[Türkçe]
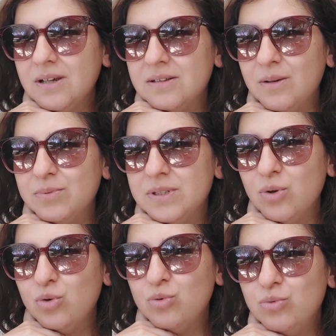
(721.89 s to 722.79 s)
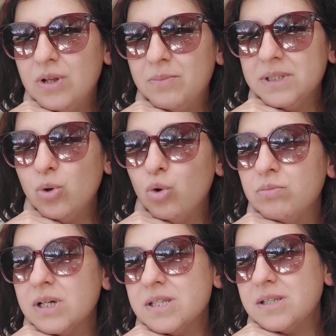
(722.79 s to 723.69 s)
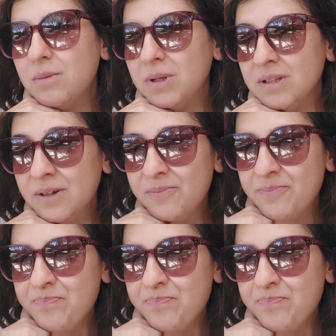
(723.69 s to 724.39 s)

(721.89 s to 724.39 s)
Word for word: adapte olunamadı, olmak istemedi.